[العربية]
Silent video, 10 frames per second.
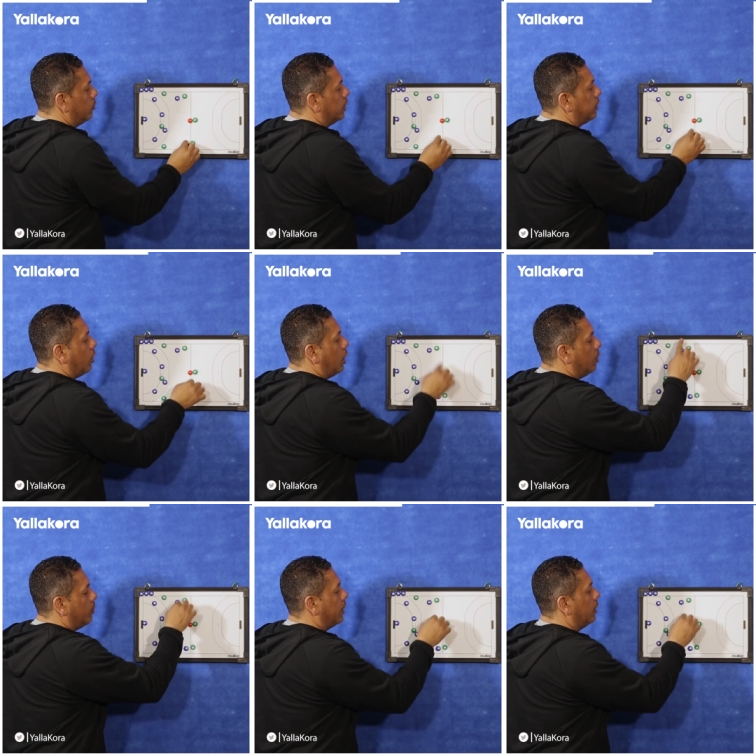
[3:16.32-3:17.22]
بيطلعوا
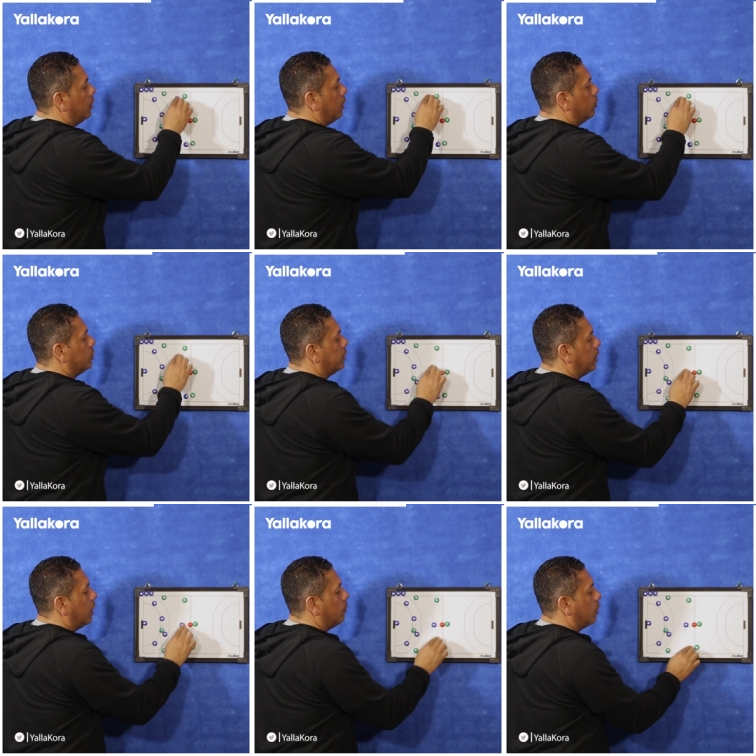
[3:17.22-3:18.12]
على باكين او
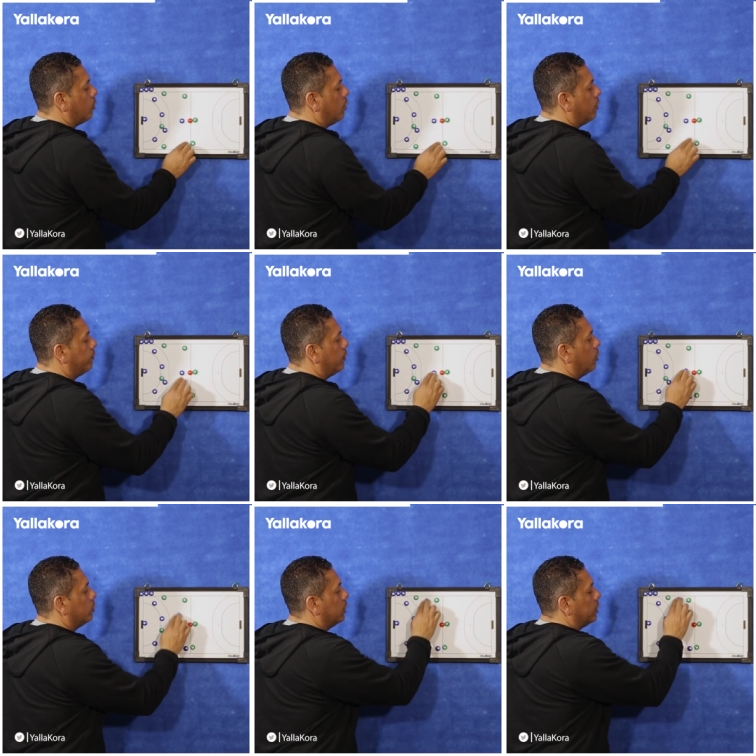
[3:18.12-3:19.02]
تطلع على باك وهاف
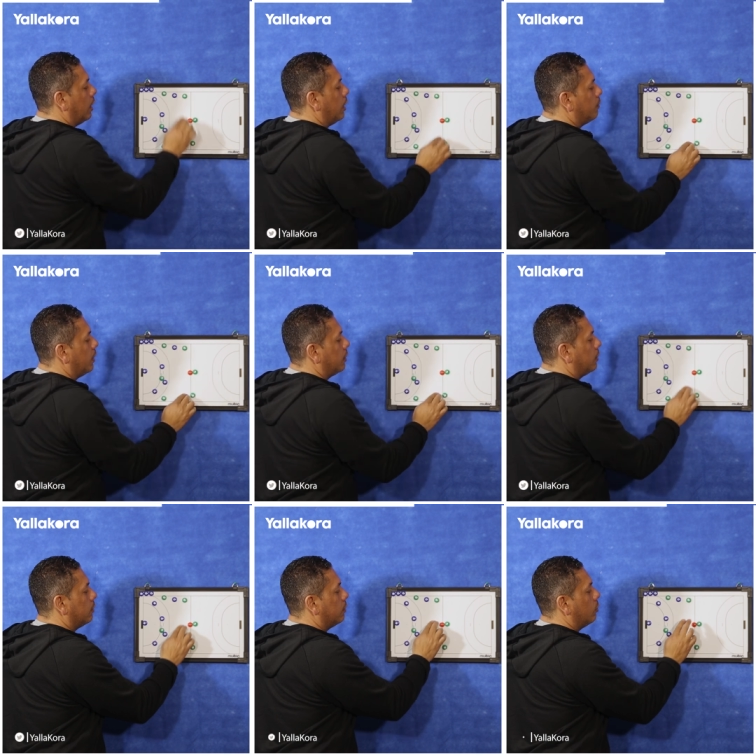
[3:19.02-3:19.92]
او تطلع على باك
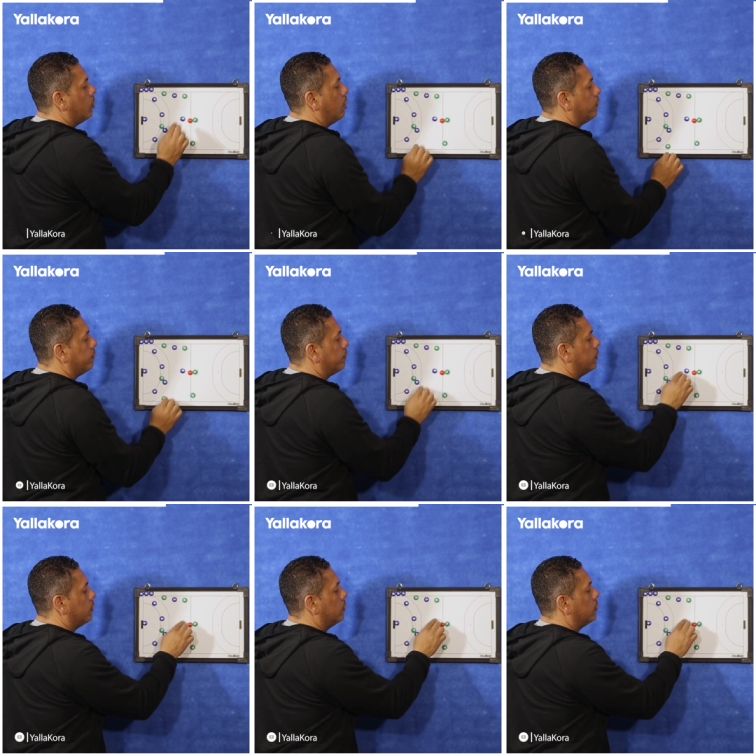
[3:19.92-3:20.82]
وهاف
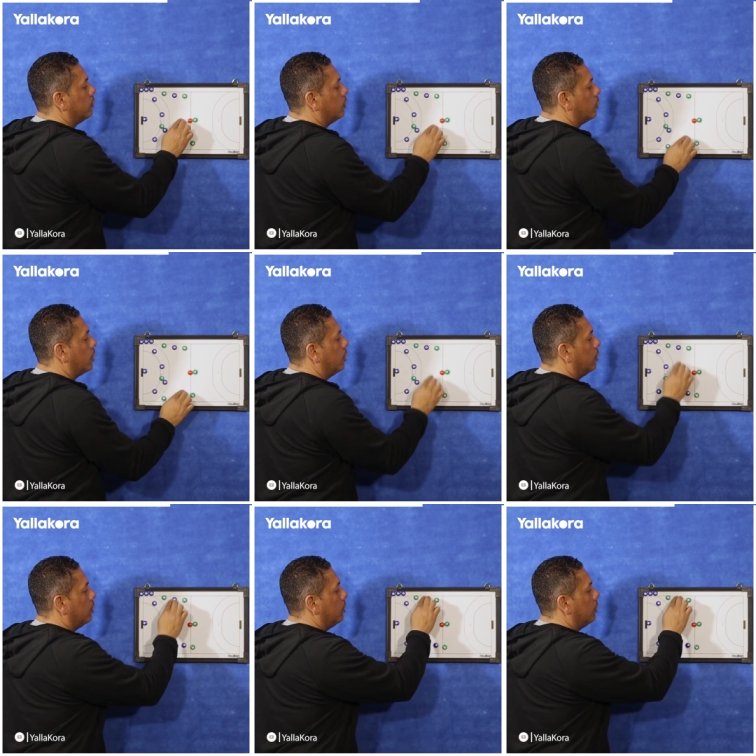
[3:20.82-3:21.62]
اوكي